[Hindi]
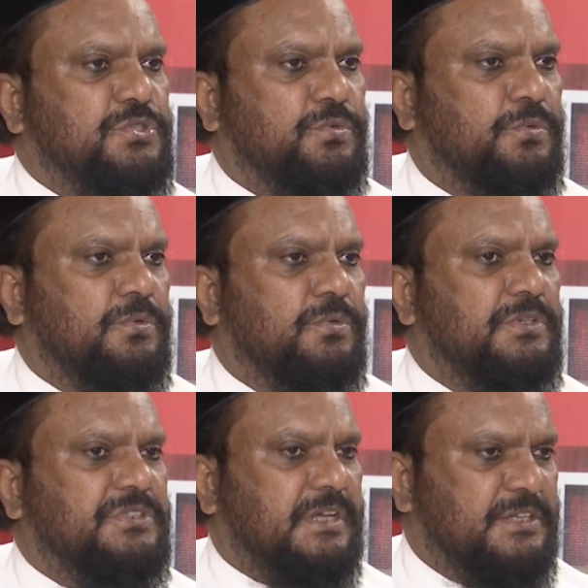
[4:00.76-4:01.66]
इसको
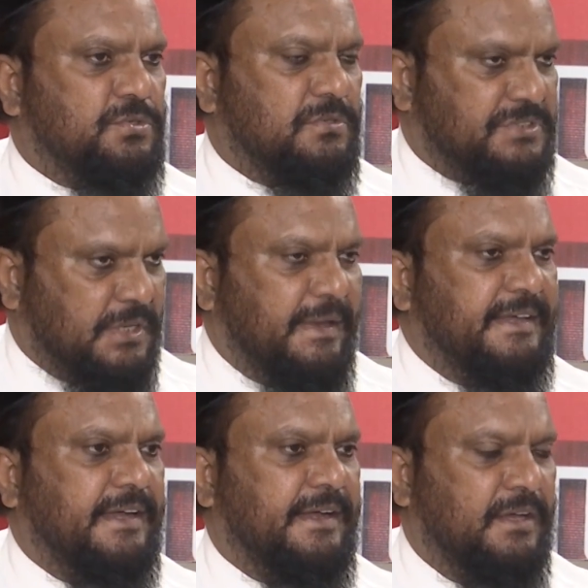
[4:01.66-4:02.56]
इसका जो समय
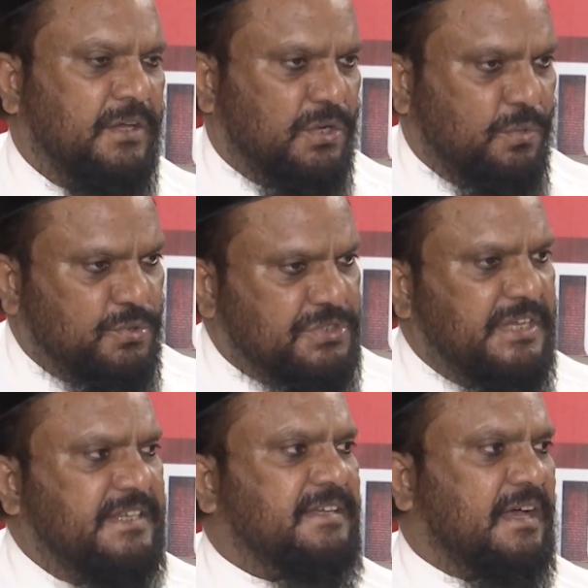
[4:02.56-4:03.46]
है वो उसी
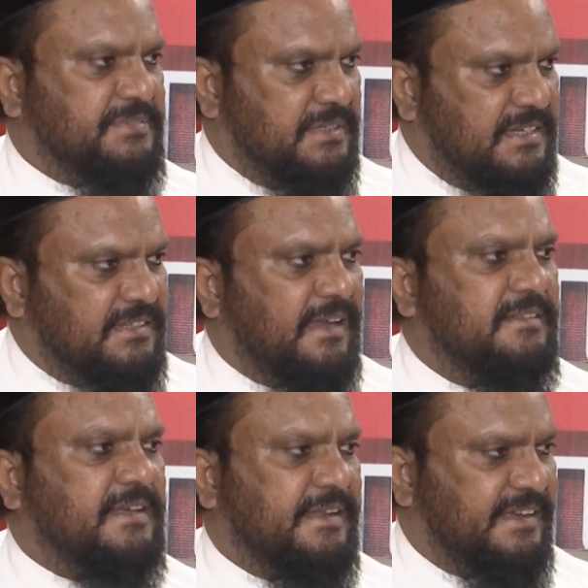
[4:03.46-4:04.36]
हिसाब से
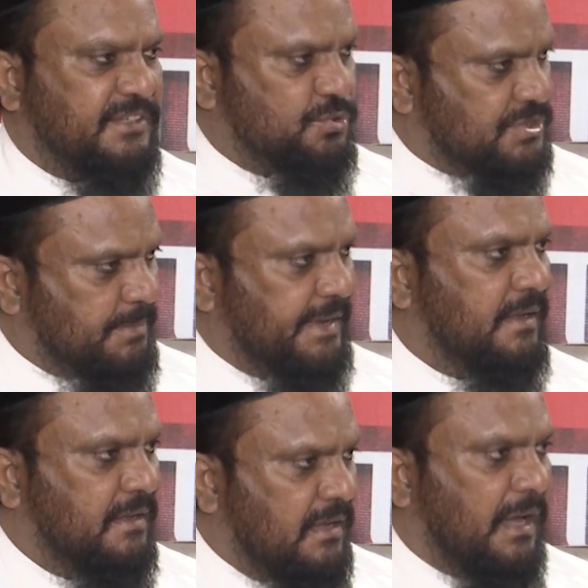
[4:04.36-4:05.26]
निर्धारित करेंगे जो समय
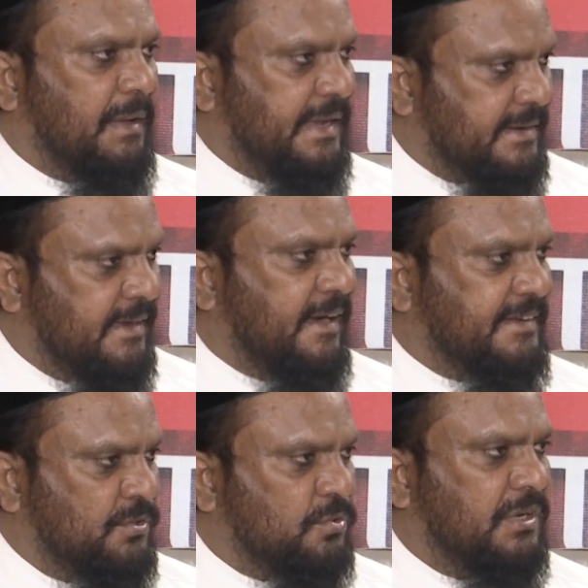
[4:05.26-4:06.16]
हमारे
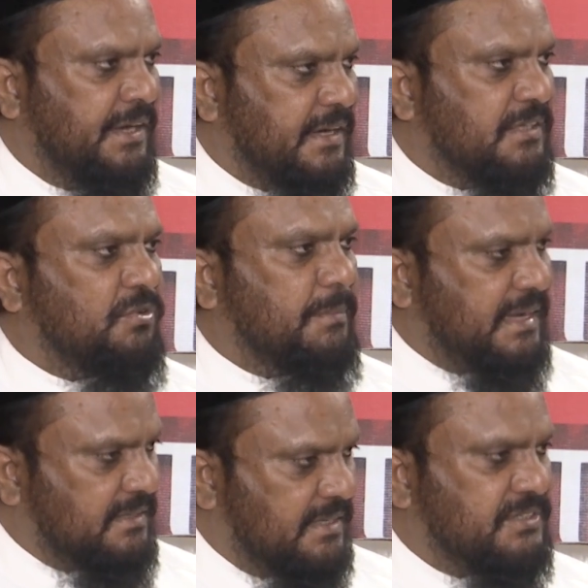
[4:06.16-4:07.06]
खिलाड़ियों को रहेगा जो
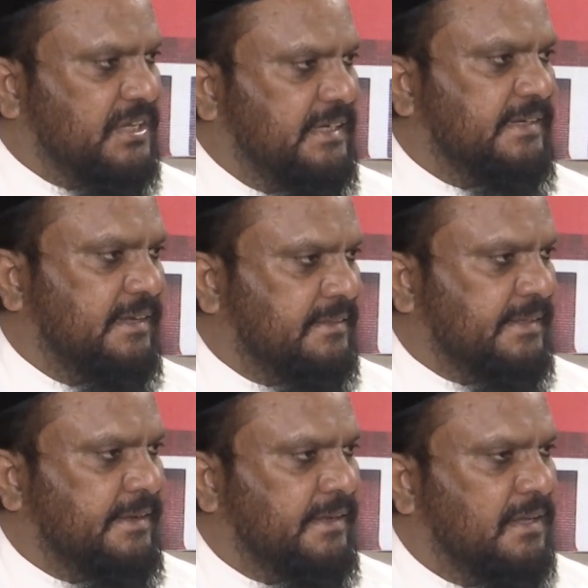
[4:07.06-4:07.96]
हमारे देश के लिए खेलते
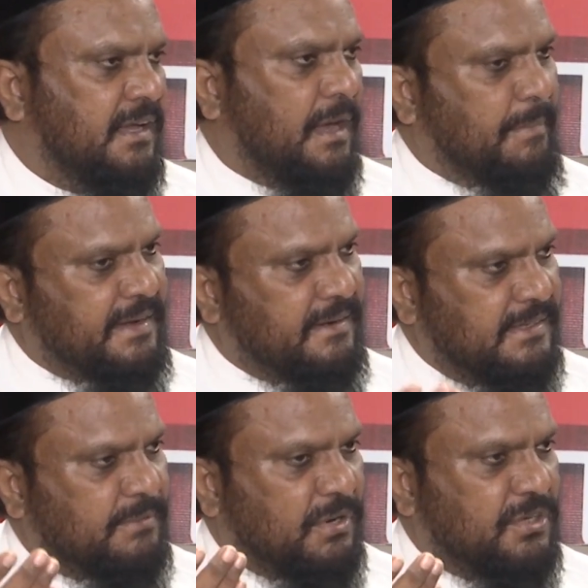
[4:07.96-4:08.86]
हैं हमारे
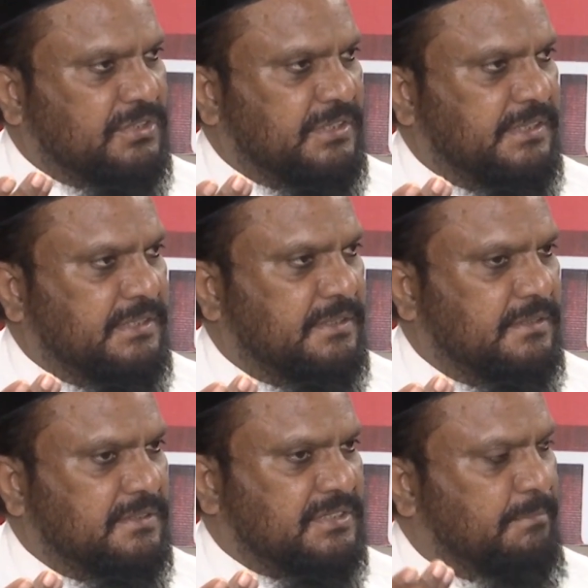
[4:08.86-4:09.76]
लिए बहुत ही
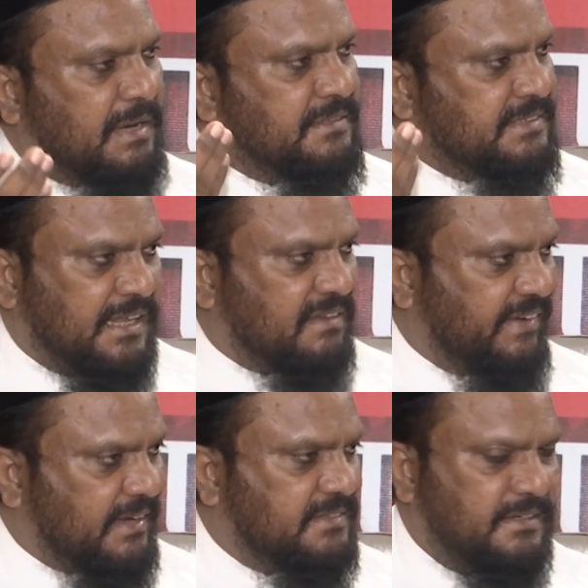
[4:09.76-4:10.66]
सम्मानजनक
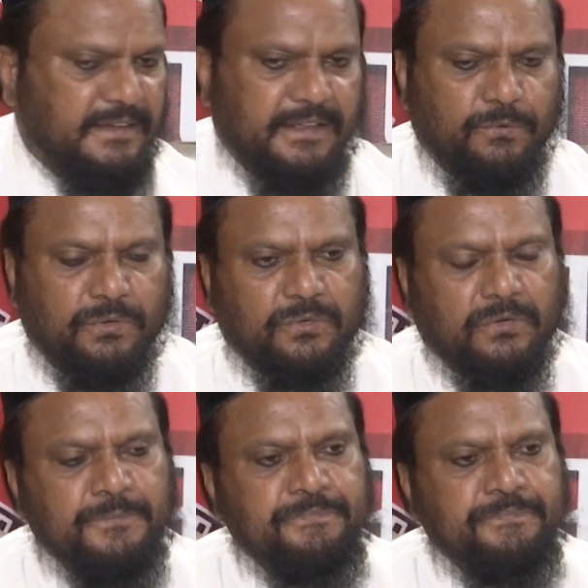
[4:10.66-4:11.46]
व्यक्तिगण हैं वो लोग